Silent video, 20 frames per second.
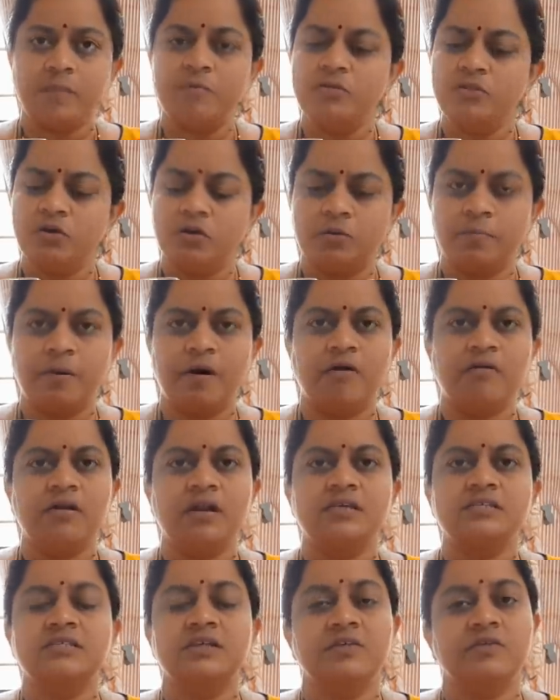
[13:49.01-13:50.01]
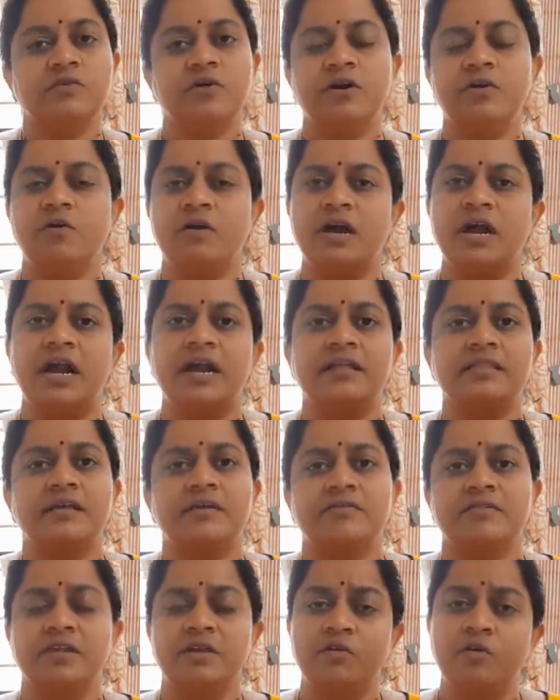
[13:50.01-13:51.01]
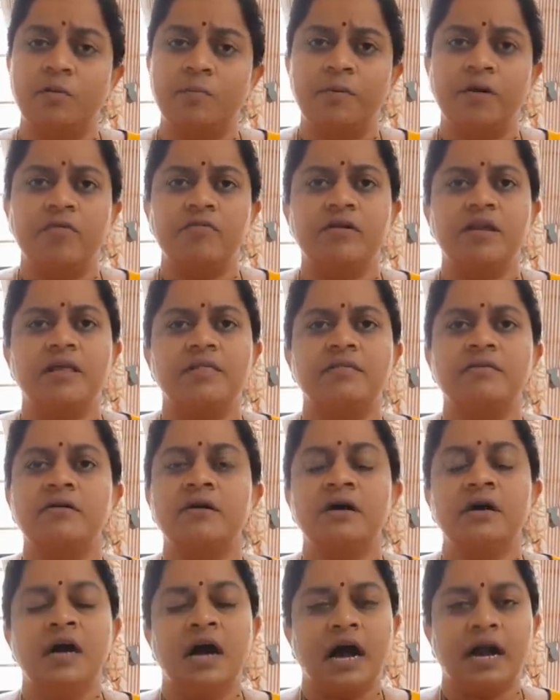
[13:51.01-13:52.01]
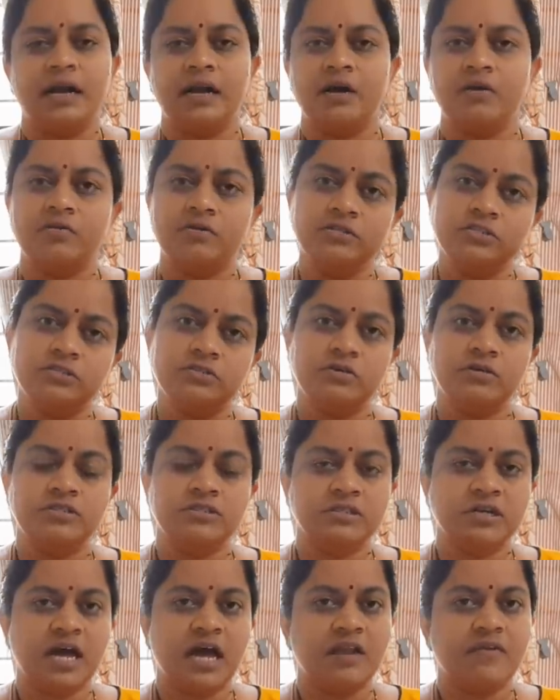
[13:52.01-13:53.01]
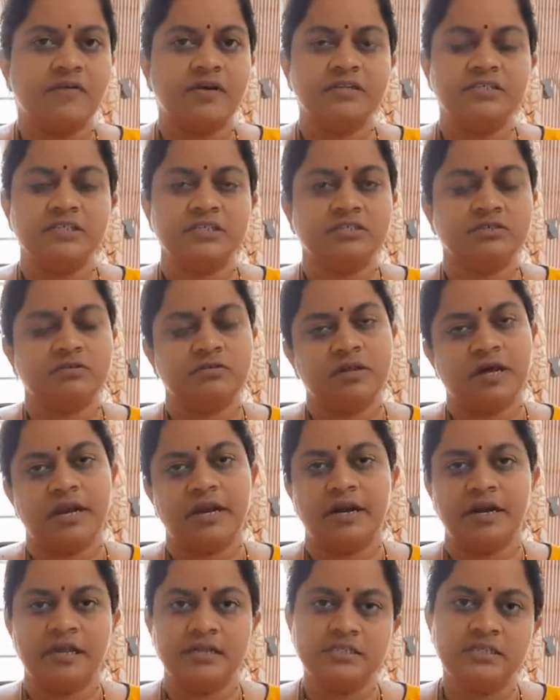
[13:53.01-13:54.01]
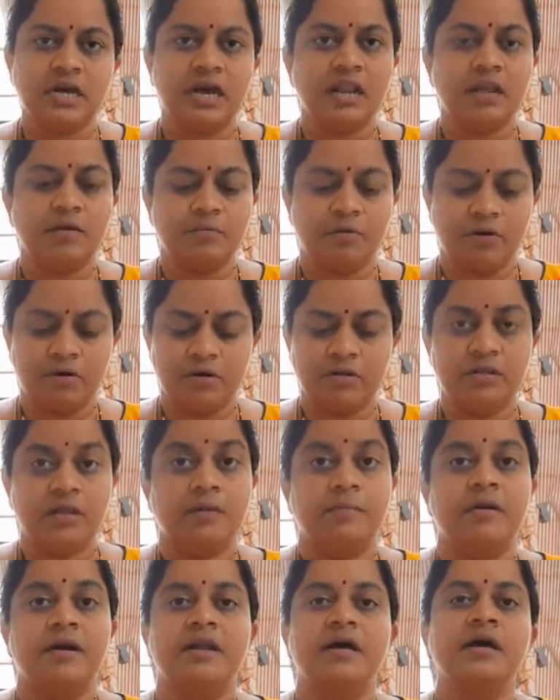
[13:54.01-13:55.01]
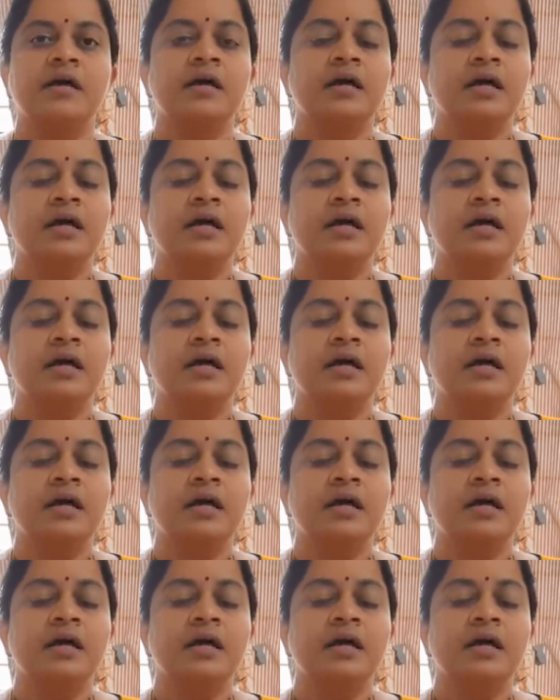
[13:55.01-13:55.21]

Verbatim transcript: ముందు ఒక పావు గ్లాస్ తీసుకోండి ఒక గంట తర్వాత ఇంకో పావు గ్లాస్ అట్లా కొంచెం కొంచెంగా అలవాటు చేసుకున్నారంటే చాలా బాగుంటుంది అనమాట